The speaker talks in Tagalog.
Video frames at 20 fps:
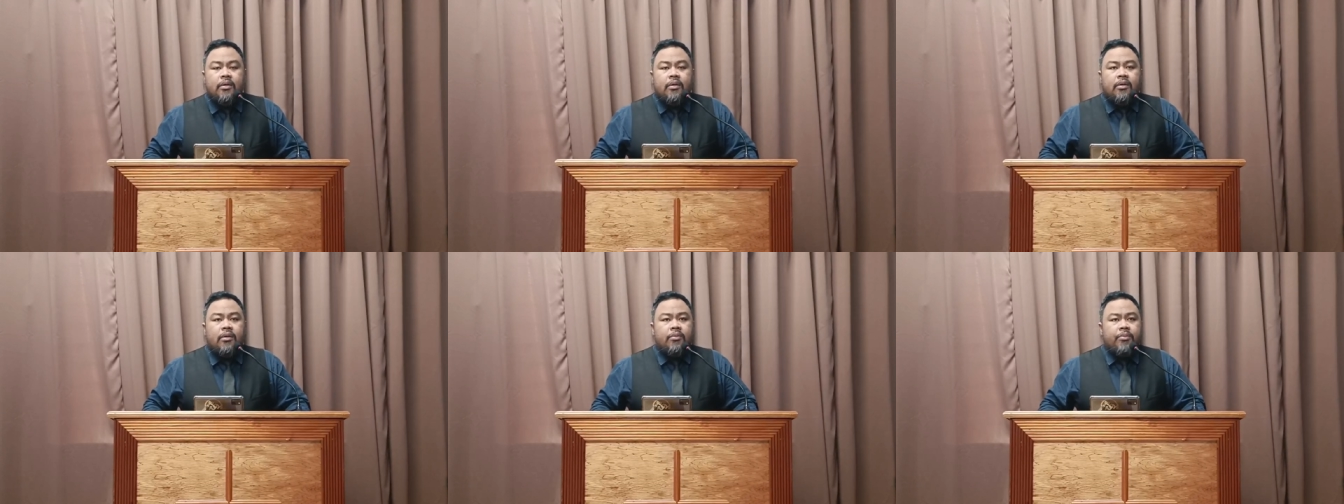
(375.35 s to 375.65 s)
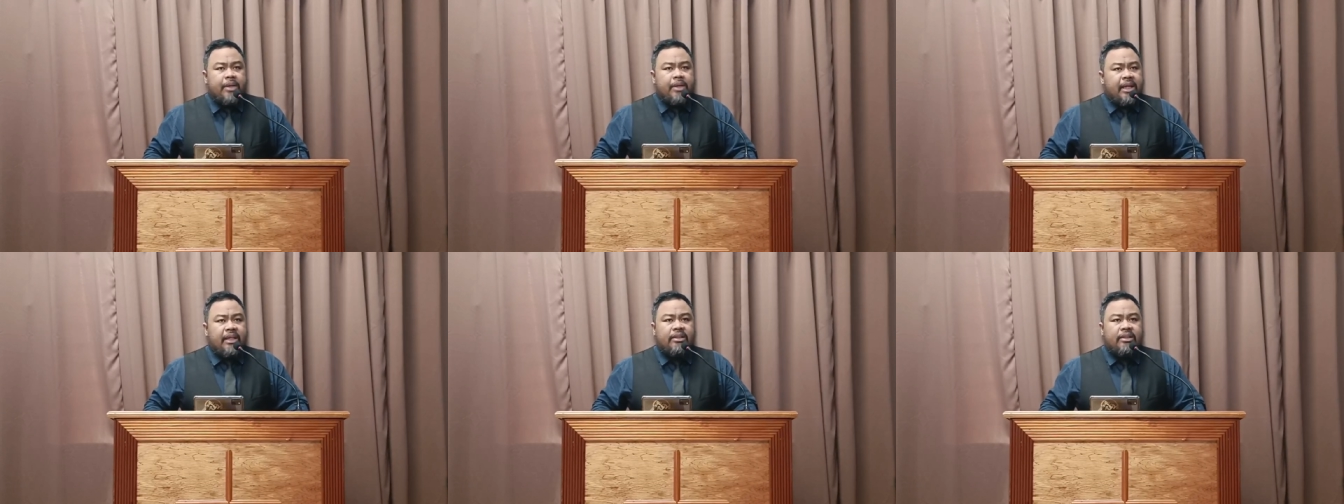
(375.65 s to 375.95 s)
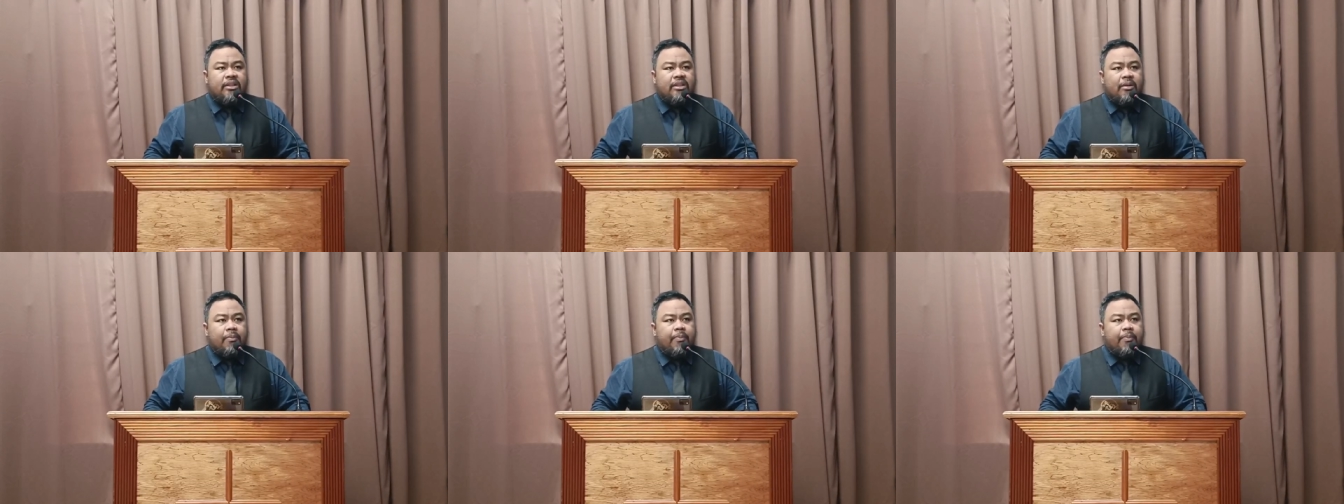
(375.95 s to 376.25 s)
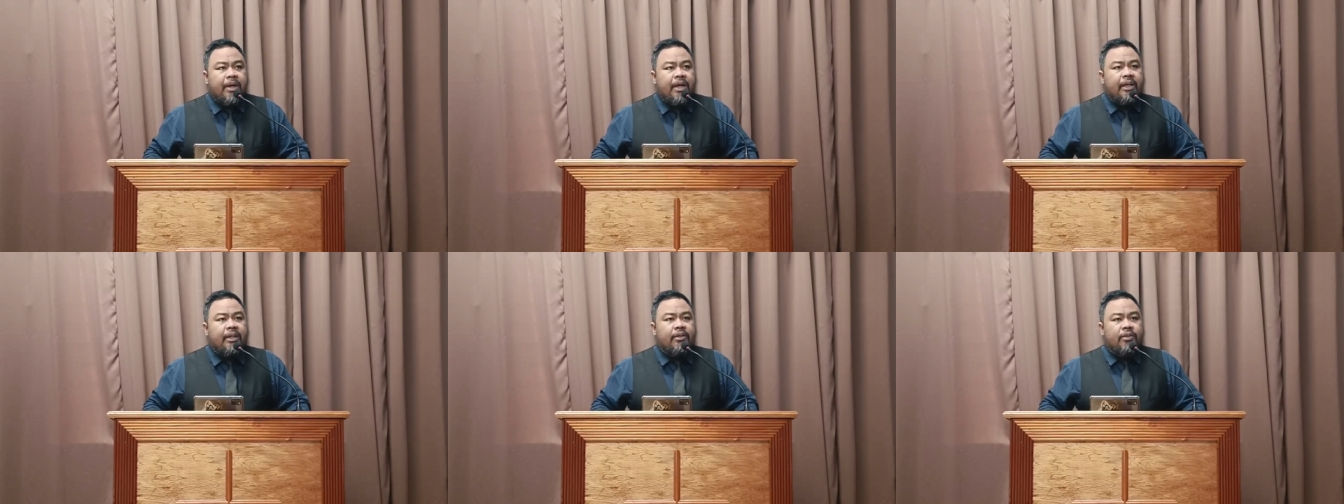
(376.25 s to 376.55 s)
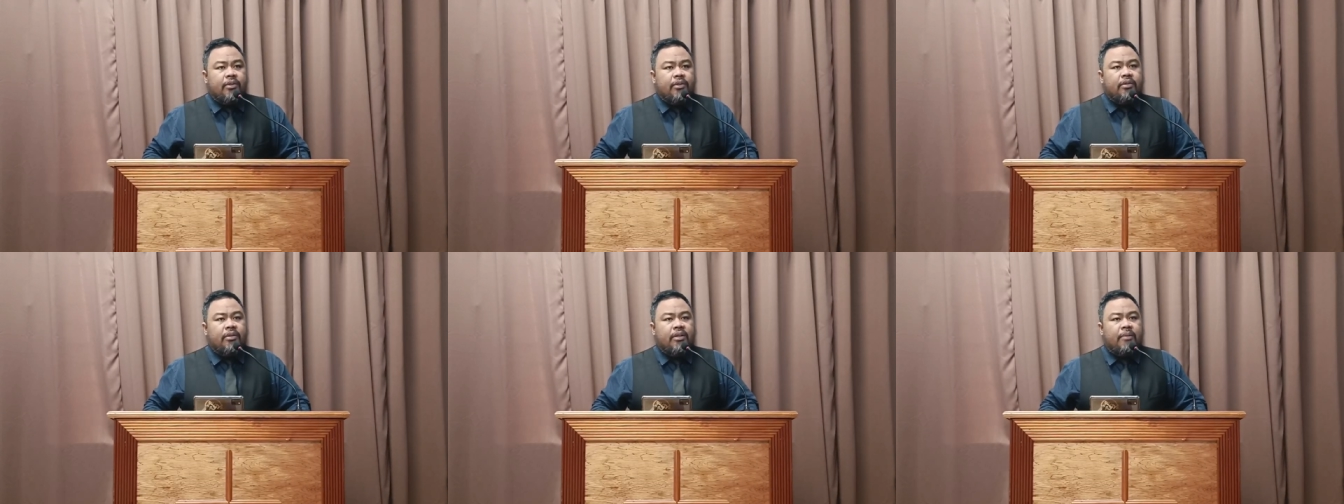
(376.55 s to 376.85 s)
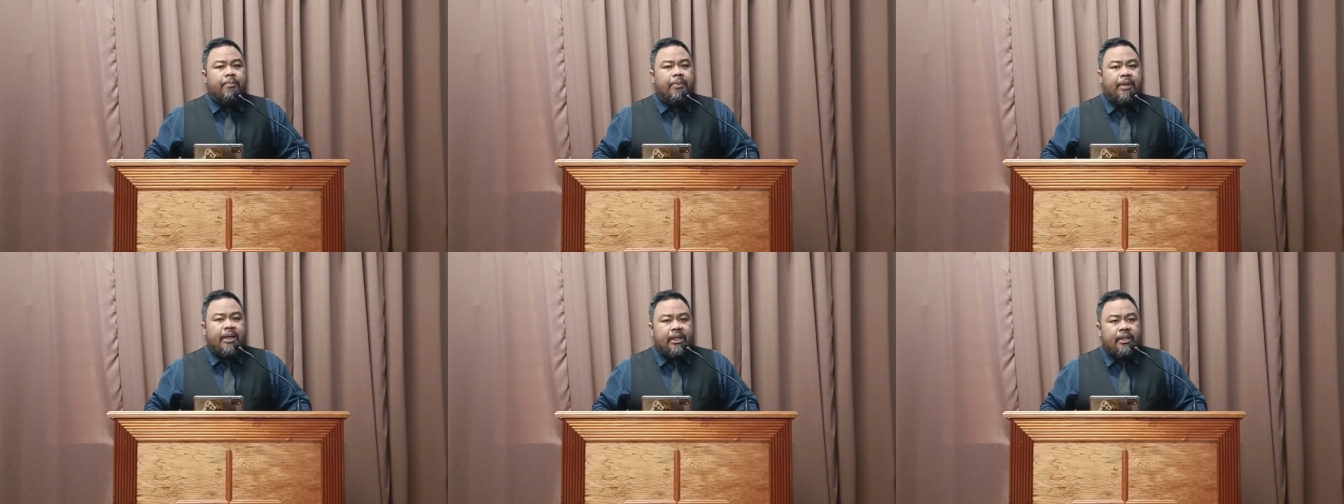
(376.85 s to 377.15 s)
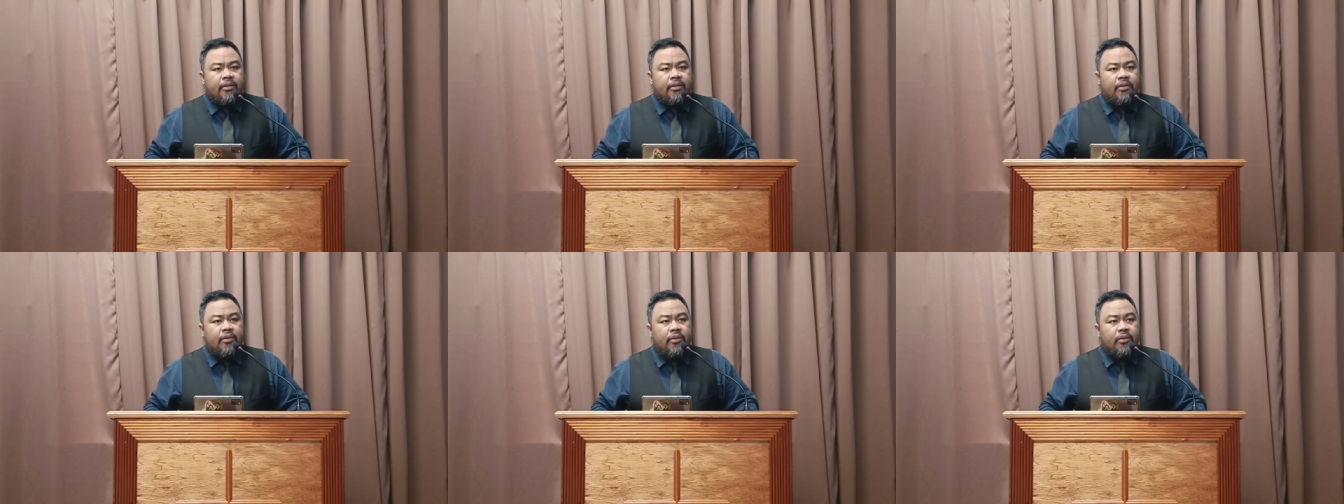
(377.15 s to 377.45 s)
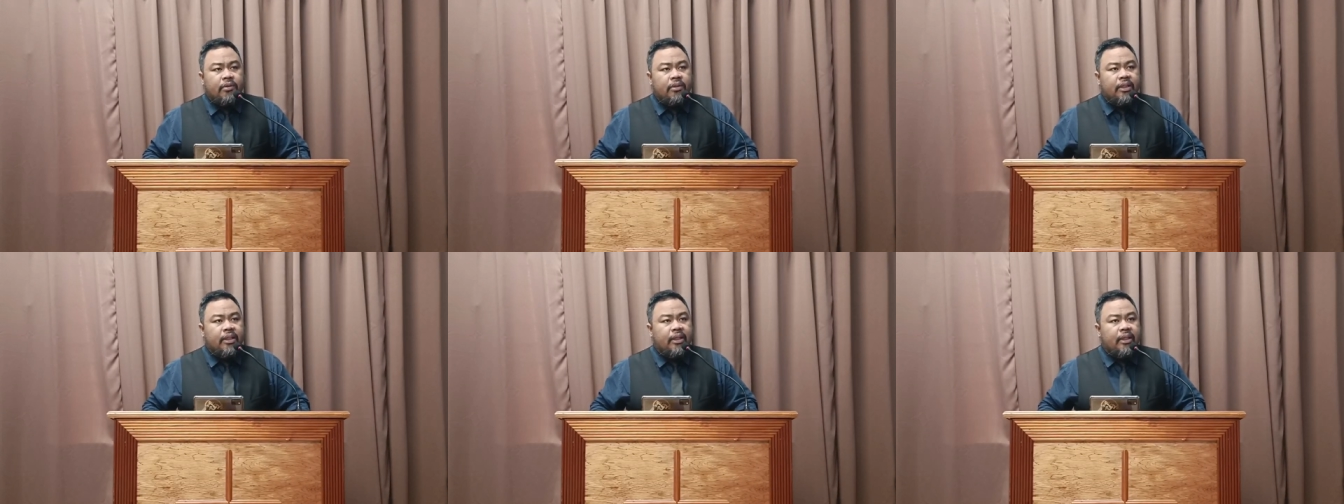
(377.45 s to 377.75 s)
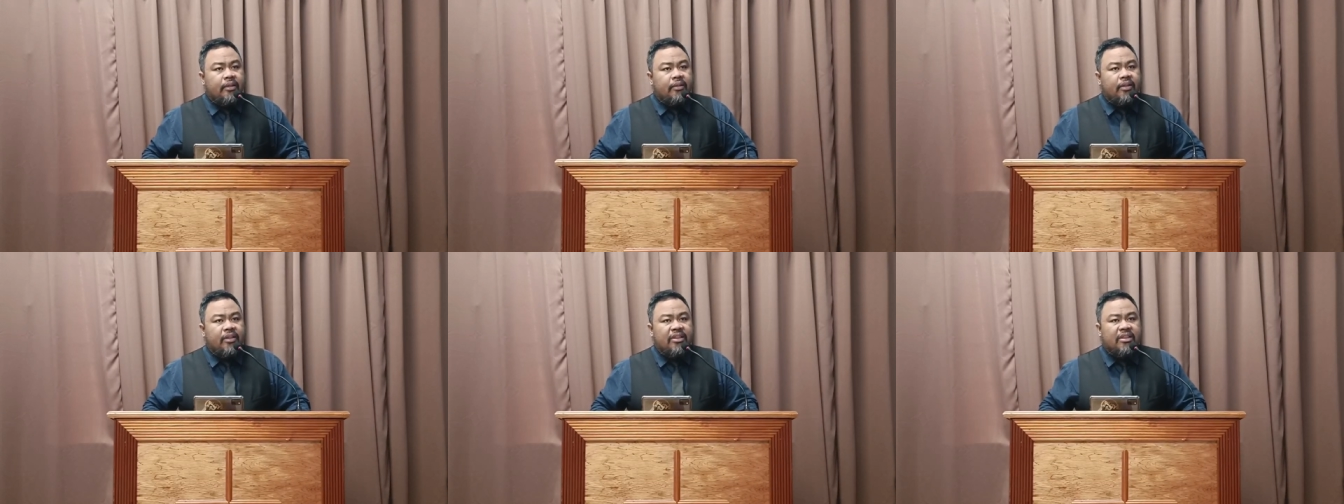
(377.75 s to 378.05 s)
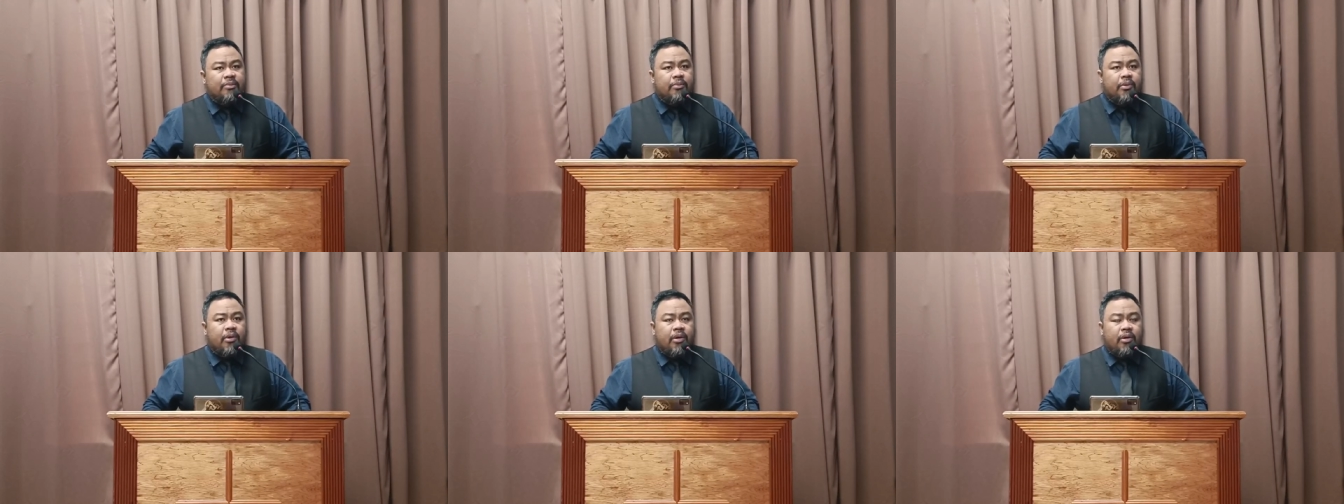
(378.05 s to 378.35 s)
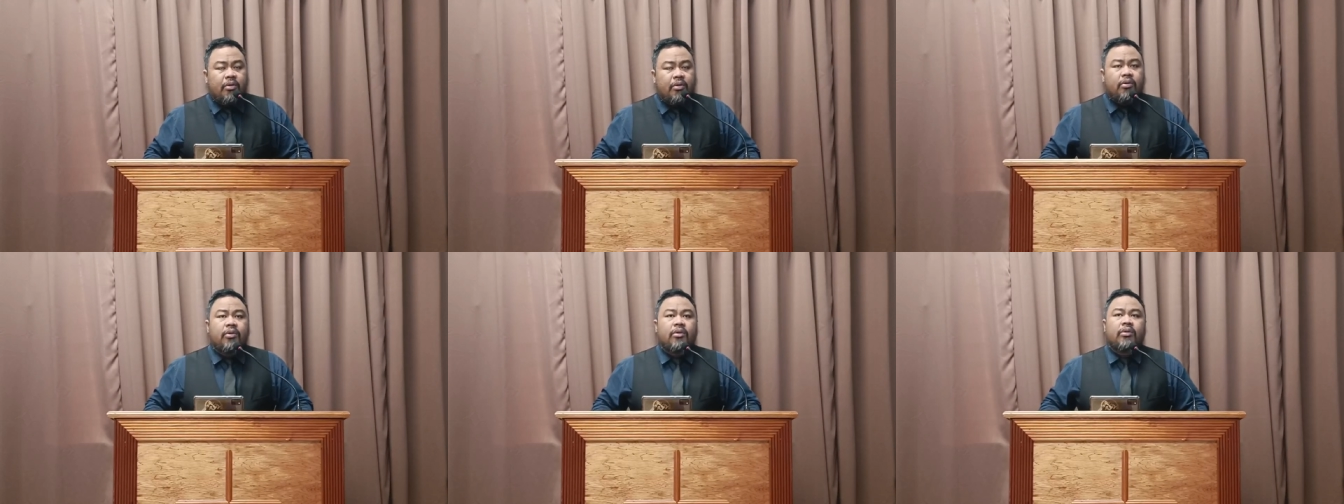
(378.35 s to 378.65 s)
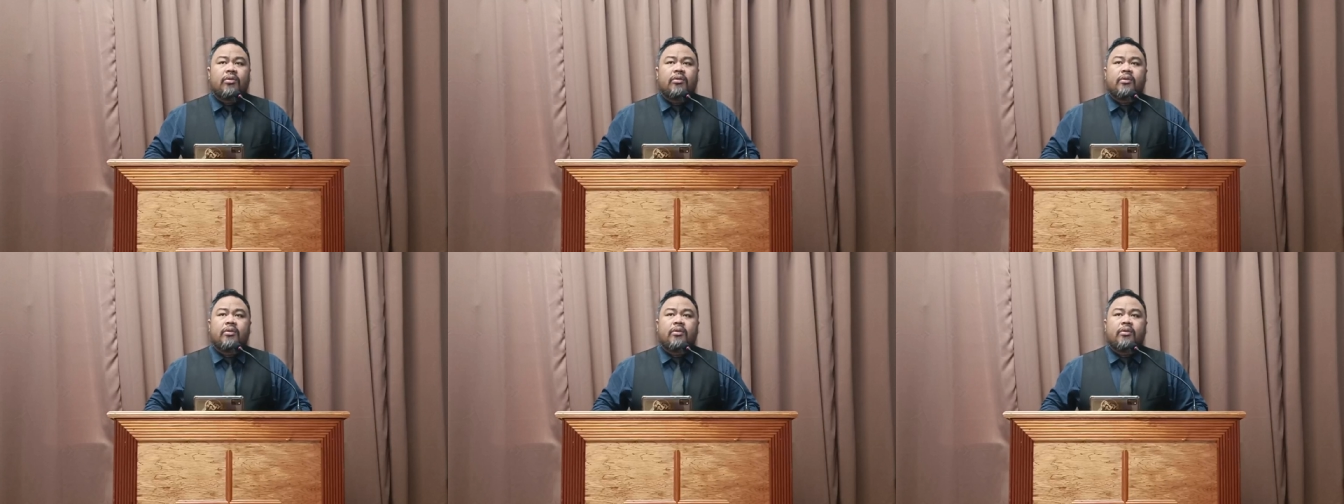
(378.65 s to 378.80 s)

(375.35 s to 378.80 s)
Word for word: Humiling siya sa Panginoon na, Panginoon, iligtas mo ako.